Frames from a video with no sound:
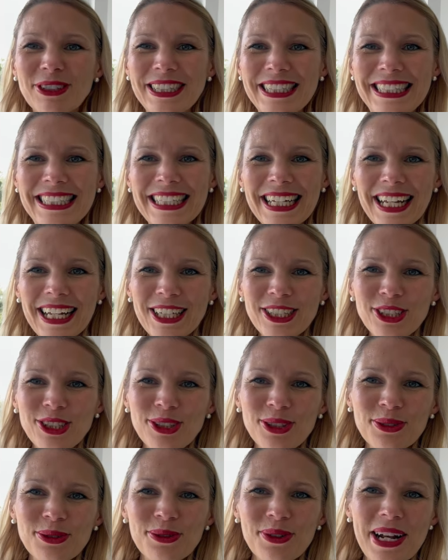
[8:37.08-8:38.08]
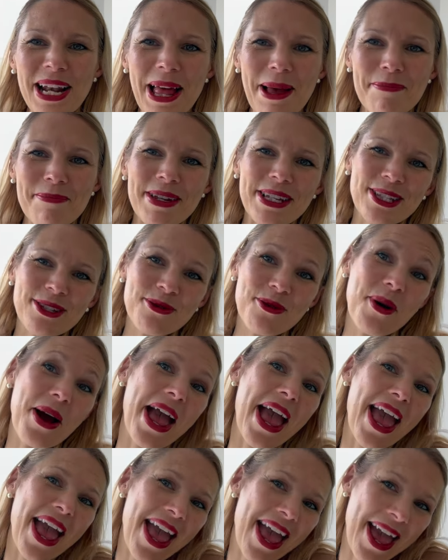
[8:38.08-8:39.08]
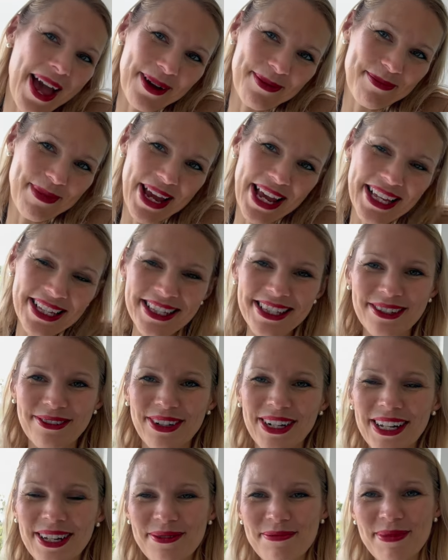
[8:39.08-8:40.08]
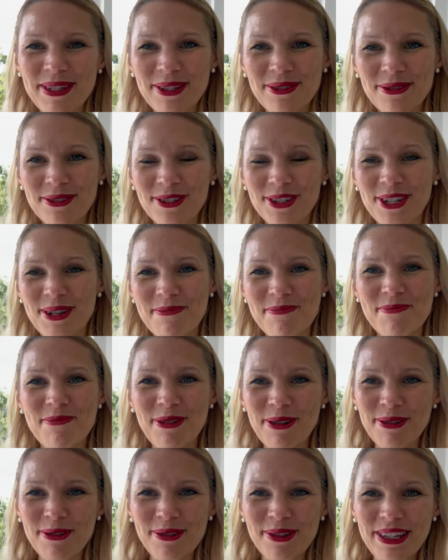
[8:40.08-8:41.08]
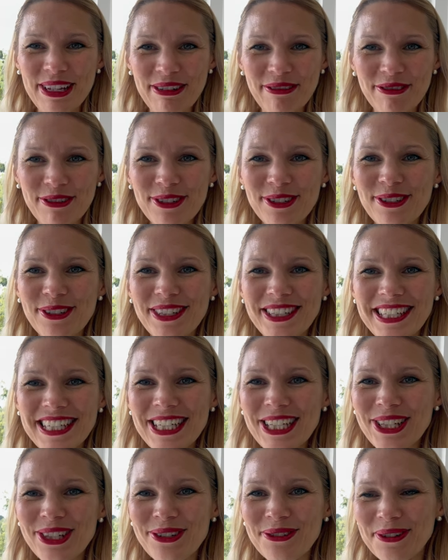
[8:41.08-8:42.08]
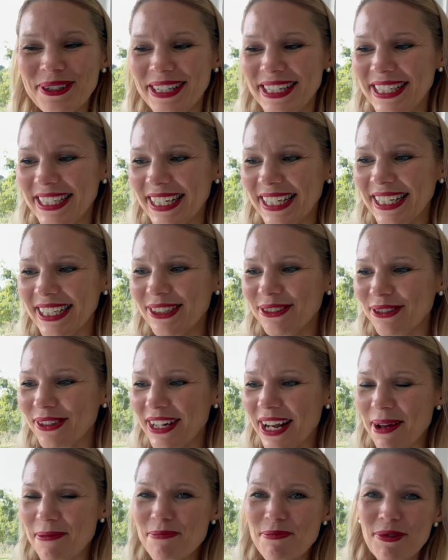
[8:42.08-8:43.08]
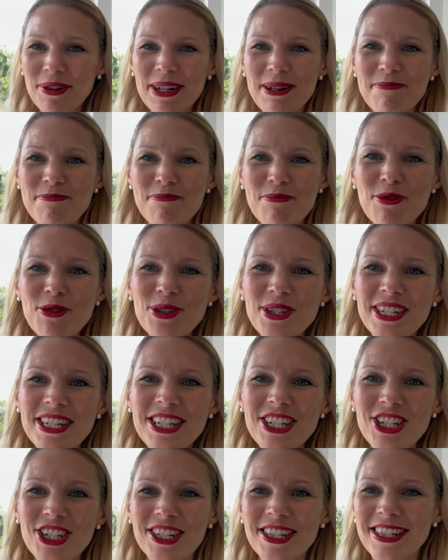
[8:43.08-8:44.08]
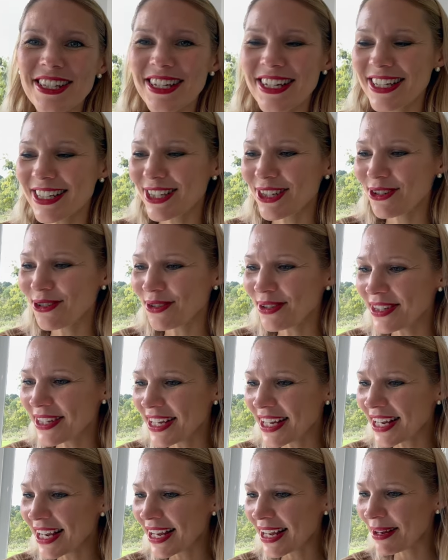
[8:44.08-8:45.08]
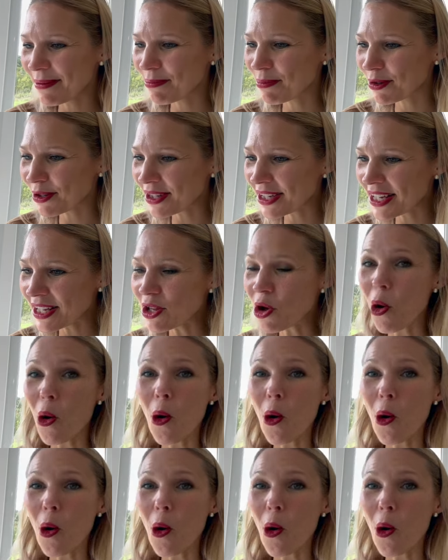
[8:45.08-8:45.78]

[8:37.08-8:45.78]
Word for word: direction la maison Hermès, voilà une maison que j'aime beaucoup au niveau de ses souliers. Donc là, pour les bottines, j'ai sélectionné les bottines